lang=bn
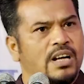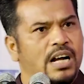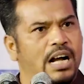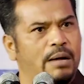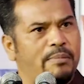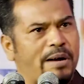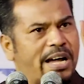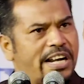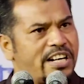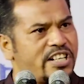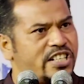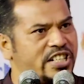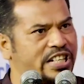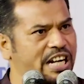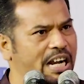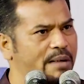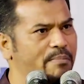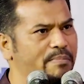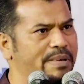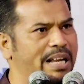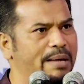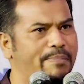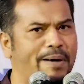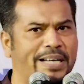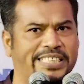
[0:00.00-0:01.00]
আমার
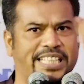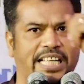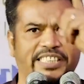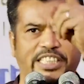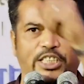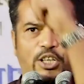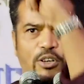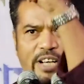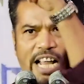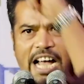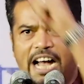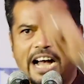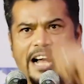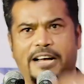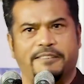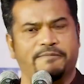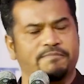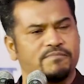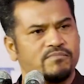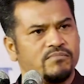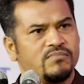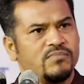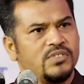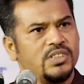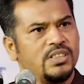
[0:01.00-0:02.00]
সামনে বাধা দিও না
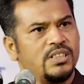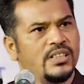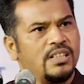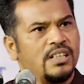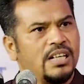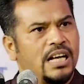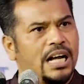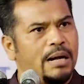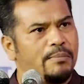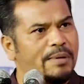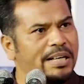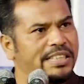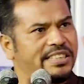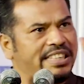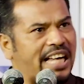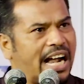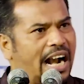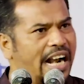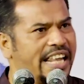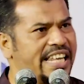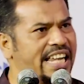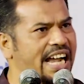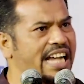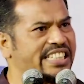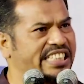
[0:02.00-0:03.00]
আমার
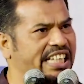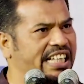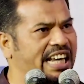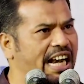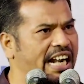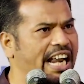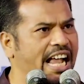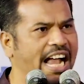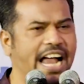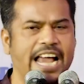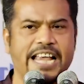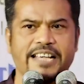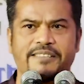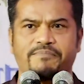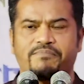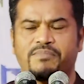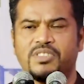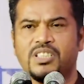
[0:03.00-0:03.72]
দাড়ি আছে না নাই